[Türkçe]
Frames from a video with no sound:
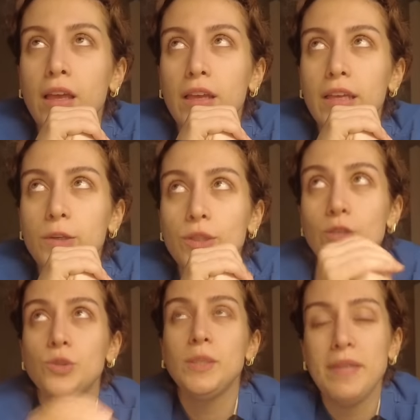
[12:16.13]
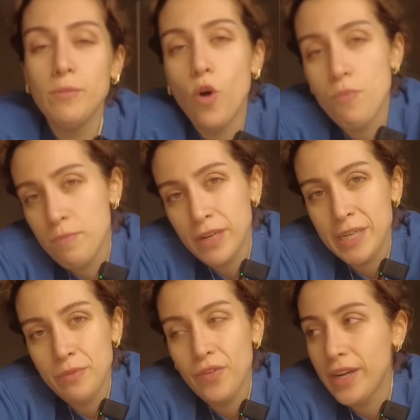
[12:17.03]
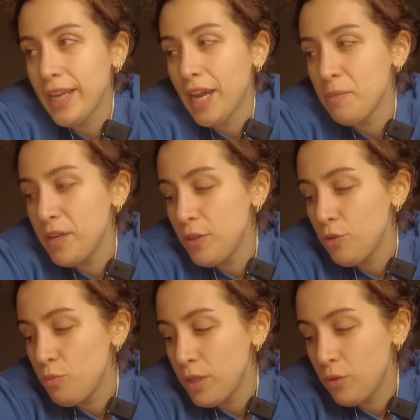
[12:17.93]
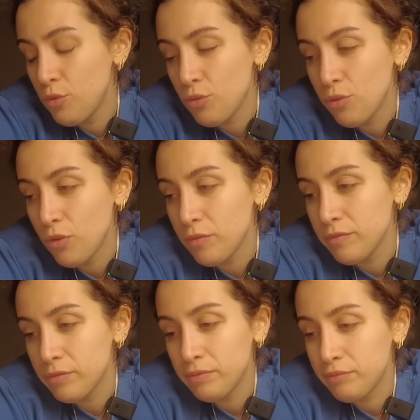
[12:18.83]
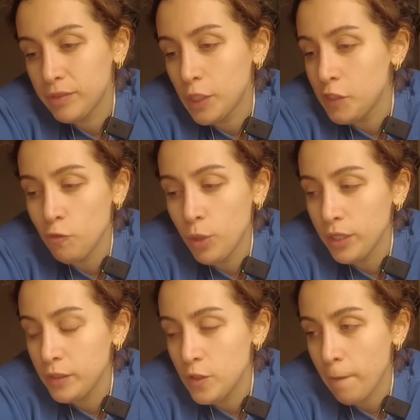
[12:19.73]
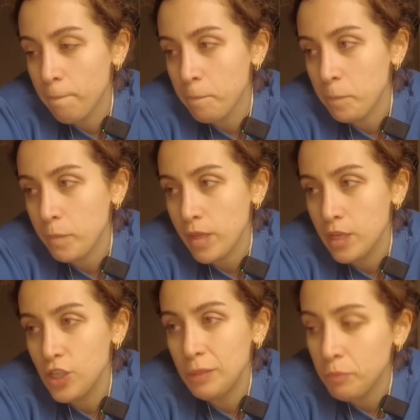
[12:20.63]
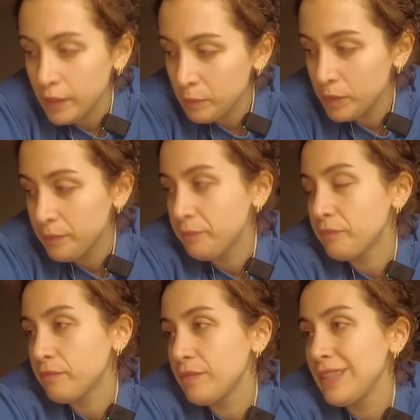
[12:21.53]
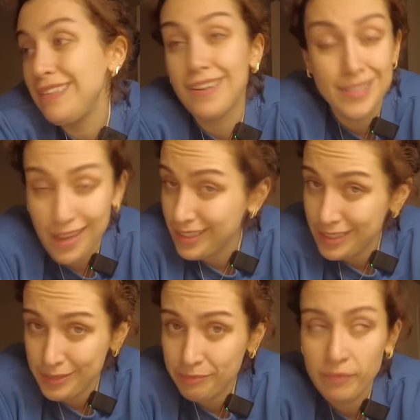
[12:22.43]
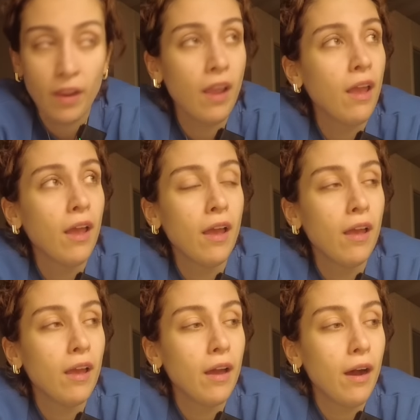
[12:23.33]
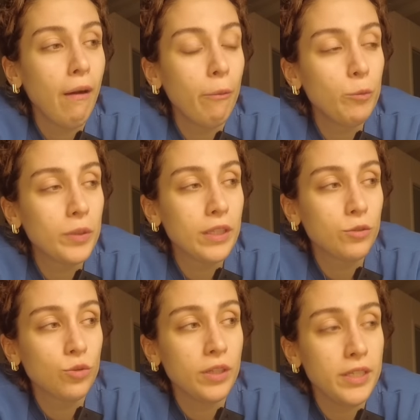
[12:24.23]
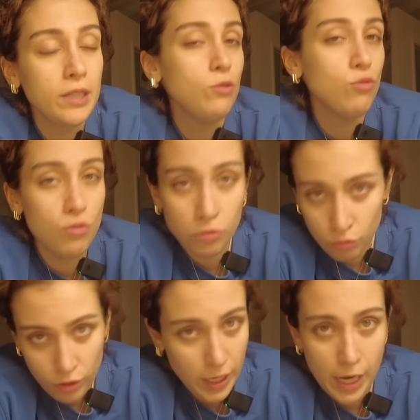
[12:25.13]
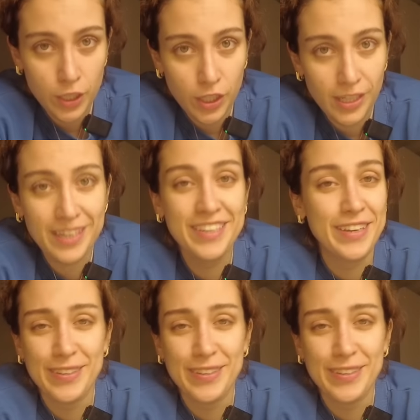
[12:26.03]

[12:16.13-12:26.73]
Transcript: Ee, ondan sonra da benim 10 bin bakımım var yani manikür pedikür. Üf, saçımı boyatacağım. Cilt bakımı. Lazer. Avrupa'da totali 700 euro tutacak her şeyi